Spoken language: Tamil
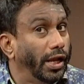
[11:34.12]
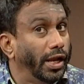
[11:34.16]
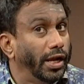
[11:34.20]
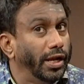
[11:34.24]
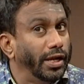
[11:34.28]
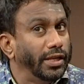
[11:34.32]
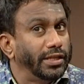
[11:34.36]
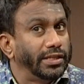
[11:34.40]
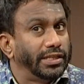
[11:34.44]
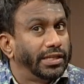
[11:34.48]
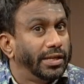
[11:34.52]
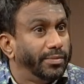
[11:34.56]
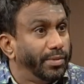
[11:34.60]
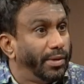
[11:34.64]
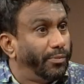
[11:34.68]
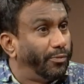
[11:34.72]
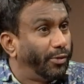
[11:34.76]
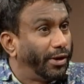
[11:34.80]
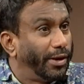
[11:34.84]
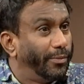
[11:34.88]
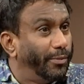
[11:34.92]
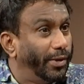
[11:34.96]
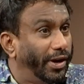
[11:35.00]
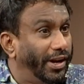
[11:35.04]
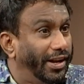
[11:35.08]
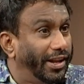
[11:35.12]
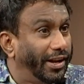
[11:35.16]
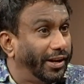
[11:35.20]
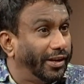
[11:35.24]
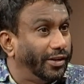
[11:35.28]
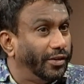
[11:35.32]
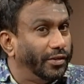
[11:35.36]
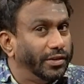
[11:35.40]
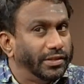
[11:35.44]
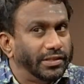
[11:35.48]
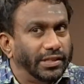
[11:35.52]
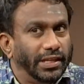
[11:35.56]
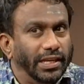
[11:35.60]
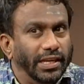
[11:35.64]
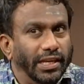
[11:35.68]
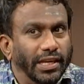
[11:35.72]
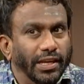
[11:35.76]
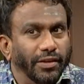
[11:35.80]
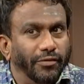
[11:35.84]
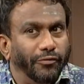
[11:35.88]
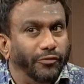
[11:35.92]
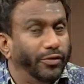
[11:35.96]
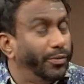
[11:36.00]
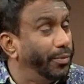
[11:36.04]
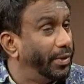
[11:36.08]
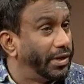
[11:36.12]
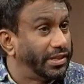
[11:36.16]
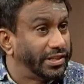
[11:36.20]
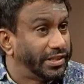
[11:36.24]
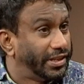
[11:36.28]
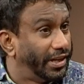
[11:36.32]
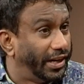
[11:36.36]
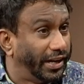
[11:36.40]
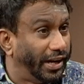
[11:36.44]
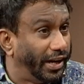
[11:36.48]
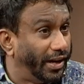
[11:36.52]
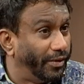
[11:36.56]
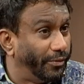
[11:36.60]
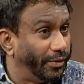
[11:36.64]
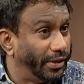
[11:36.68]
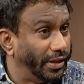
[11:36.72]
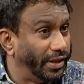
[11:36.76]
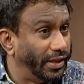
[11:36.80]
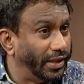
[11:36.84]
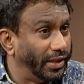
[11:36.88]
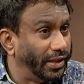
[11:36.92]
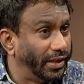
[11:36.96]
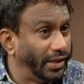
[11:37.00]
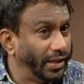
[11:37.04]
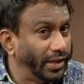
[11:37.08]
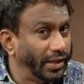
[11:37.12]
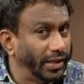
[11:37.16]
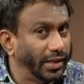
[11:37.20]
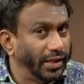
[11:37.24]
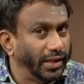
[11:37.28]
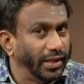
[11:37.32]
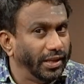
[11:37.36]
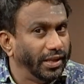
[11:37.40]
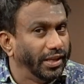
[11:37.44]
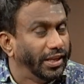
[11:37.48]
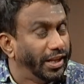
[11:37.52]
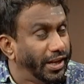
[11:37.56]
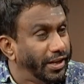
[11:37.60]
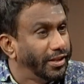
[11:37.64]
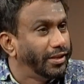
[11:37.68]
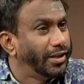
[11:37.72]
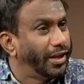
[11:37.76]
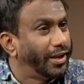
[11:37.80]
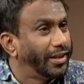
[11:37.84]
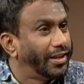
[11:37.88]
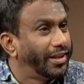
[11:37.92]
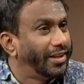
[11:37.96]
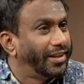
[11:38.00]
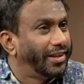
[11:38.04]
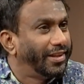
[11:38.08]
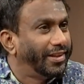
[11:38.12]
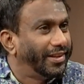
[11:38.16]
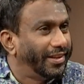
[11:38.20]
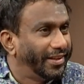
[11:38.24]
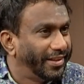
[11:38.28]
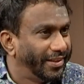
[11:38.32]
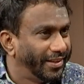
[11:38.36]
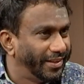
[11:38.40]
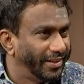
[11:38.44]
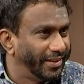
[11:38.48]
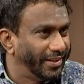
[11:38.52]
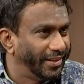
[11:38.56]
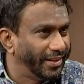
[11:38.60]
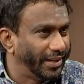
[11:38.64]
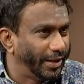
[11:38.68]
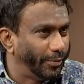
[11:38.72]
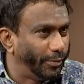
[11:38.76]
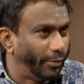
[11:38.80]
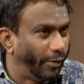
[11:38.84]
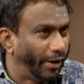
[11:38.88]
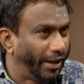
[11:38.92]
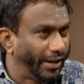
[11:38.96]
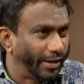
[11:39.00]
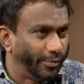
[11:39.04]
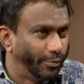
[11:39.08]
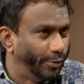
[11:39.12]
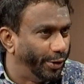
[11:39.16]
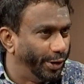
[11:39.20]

இல்ல நிச்சயமா பொறாமைகள் இருக்கும் சி விமர்சனங்கள் வந்து இருந்தாதான் நம்ம வளர